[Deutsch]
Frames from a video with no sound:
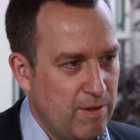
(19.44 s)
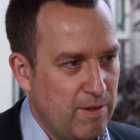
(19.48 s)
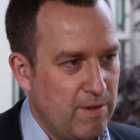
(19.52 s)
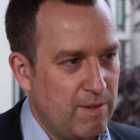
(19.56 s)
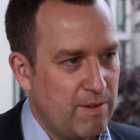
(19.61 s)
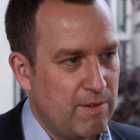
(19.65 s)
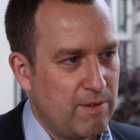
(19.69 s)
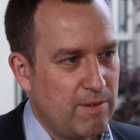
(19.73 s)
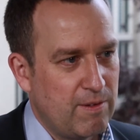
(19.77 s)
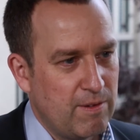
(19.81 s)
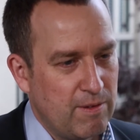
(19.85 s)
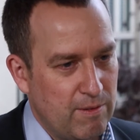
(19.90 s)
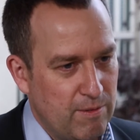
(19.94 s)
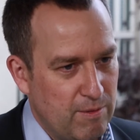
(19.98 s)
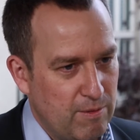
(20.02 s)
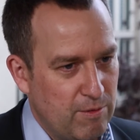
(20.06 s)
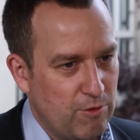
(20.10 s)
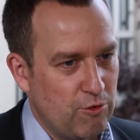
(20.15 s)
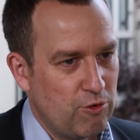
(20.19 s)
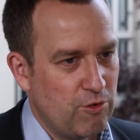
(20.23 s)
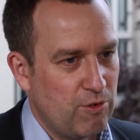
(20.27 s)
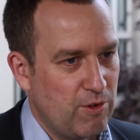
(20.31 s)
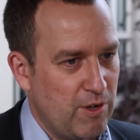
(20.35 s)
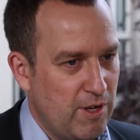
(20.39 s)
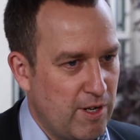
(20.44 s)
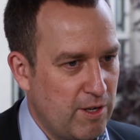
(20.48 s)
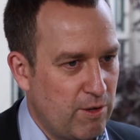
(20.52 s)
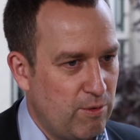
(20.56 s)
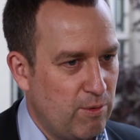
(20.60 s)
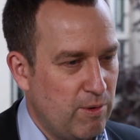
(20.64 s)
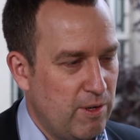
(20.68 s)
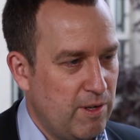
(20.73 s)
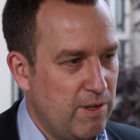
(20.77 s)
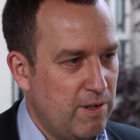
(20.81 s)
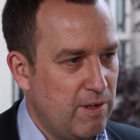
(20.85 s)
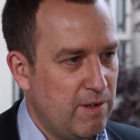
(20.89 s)
jetzt schon
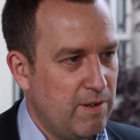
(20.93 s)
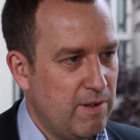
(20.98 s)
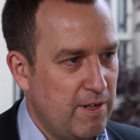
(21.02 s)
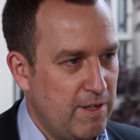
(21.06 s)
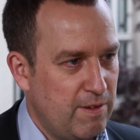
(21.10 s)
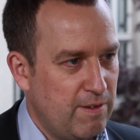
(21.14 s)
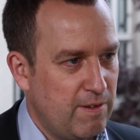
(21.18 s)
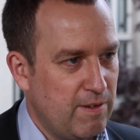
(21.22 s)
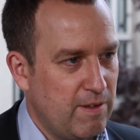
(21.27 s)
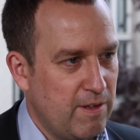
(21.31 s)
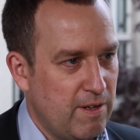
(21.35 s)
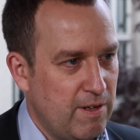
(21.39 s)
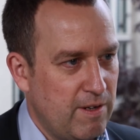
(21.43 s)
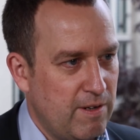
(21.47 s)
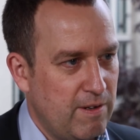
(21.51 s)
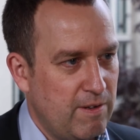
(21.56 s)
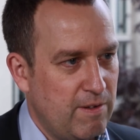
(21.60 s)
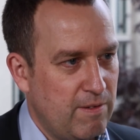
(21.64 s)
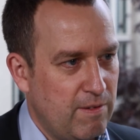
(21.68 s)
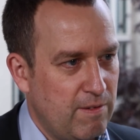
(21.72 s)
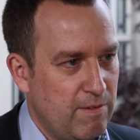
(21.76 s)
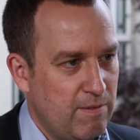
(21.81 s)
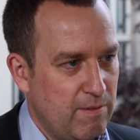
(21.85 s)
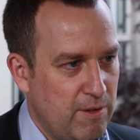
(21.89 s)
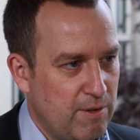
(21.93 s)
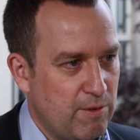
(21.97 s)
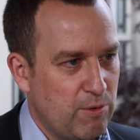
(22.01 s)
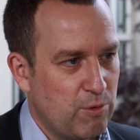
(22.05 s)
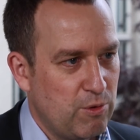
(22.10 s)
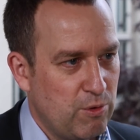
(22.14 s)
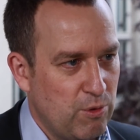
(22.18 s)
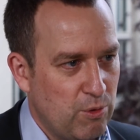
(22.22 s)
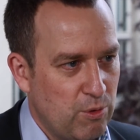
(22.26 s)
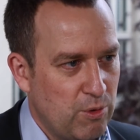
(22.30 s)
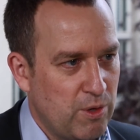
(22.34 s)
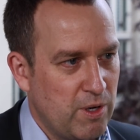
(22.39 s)
aktuell in den letzten Jahren eine
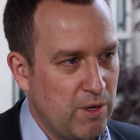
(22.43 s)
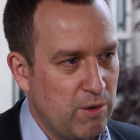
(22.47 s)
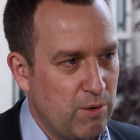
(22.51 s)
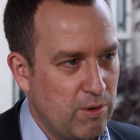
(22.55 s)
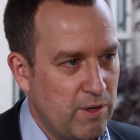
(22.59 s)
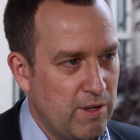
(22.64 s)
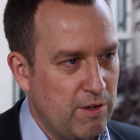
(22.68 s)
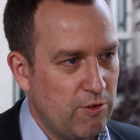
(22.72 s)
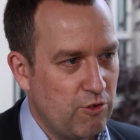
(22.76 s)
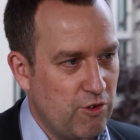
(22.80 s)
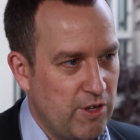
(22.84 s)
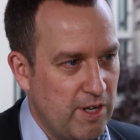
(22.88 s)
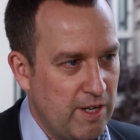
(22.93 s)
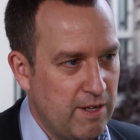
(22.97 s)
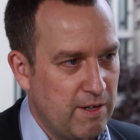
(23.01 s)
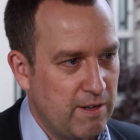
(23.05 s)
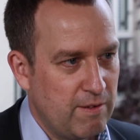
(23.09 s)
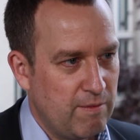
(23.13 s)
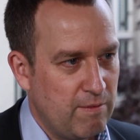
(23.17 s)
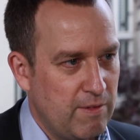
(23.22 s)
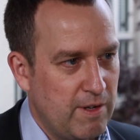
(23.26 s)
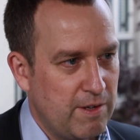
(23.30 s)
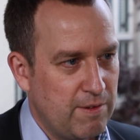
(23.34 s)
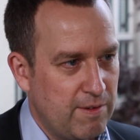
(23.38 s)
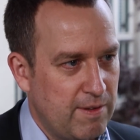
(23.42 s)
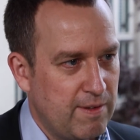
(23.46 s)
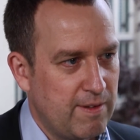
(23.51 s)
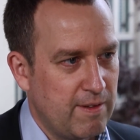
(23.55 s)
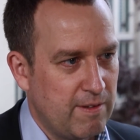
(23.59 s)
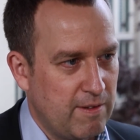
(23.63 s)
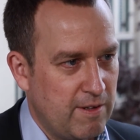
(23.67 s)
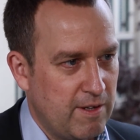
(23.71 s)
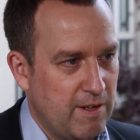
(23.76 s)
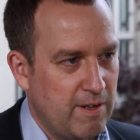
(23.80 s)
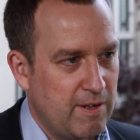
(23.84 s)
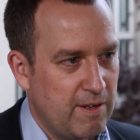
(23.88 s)
Diskussion auch entstanden, was
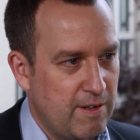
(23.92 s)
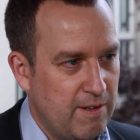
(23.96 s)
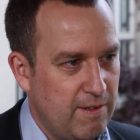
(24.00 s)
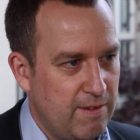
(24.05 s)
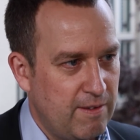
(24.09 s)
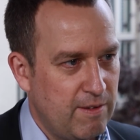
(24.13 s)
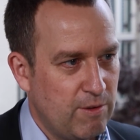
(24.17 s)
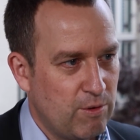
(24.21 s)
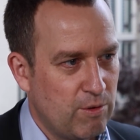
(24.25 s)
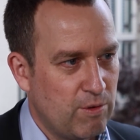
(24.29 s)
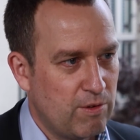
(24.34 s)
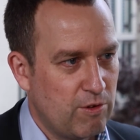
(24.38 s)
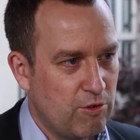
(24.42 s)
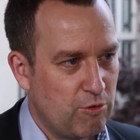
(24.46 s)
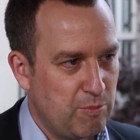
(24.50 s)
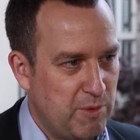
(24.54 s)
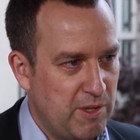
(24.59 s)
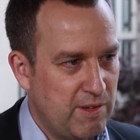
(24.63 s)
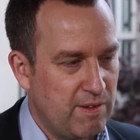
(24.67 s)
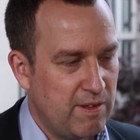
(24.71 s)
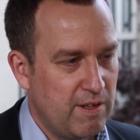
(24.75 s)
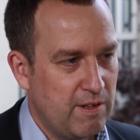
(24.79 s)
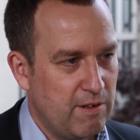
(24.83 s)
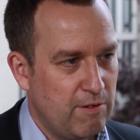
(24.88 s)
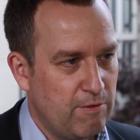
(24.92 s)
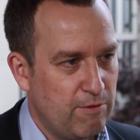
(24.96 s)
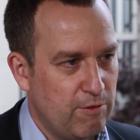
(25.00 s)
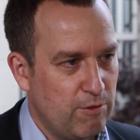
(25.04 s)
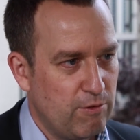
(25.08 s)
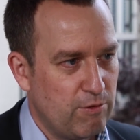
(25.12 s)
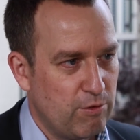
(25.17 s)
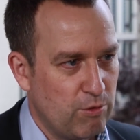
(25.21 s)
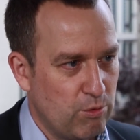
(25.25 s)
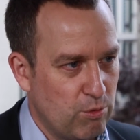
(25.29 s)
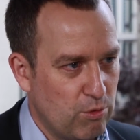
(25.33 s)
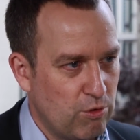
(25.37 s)
Digitalisierung speziell für,
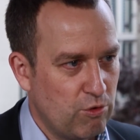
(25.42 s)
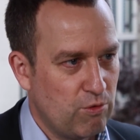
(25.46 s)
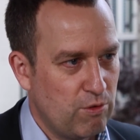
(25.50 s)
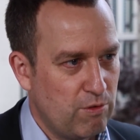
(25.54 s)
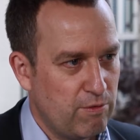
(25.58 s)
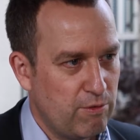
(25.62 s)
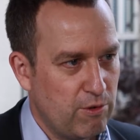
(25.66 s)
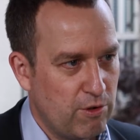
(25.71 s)
für Hochschulen und